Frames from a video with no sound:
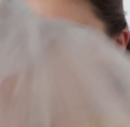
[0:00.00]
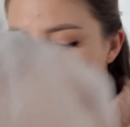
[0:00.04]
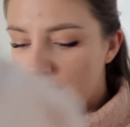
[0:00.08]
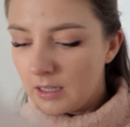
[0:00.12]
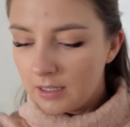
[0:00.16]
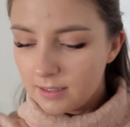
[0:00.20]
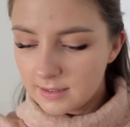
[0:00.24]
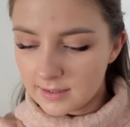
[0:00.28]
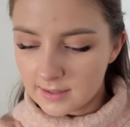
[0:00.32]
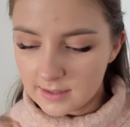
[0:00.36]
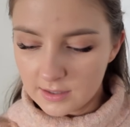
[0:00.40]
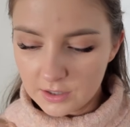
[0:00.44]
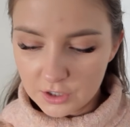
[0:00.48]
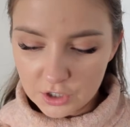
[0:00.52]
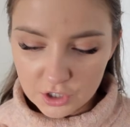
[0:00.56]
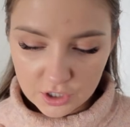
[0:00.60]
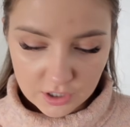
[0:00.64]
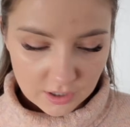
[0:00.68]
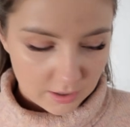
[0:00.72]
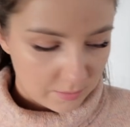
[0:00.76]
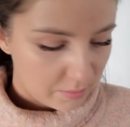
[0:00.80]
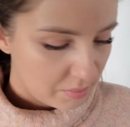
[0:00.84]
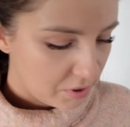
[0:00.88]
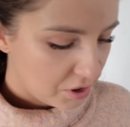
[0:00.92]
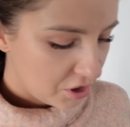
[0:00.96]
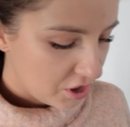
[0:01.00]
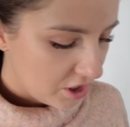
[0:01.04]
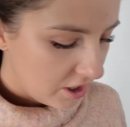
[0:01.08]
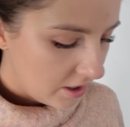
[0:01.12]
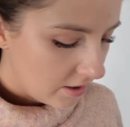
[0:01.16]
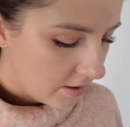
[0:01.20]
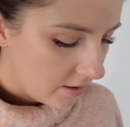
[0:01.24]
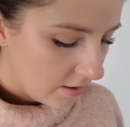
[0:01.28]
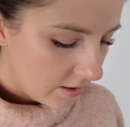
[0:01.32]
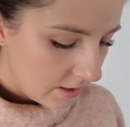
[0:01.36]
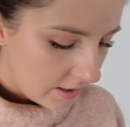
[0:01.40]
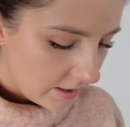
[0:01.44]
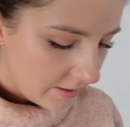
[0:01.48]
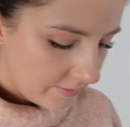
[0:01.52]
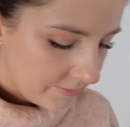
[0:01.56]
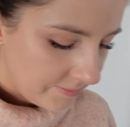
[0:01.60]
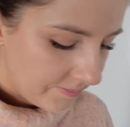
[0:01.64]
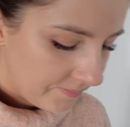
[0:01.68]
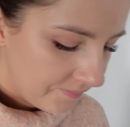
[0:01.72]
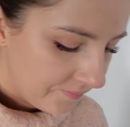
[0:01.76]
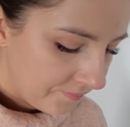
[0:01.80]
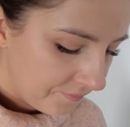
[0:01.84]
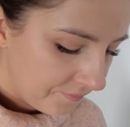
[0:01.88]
klasyczne pszenne.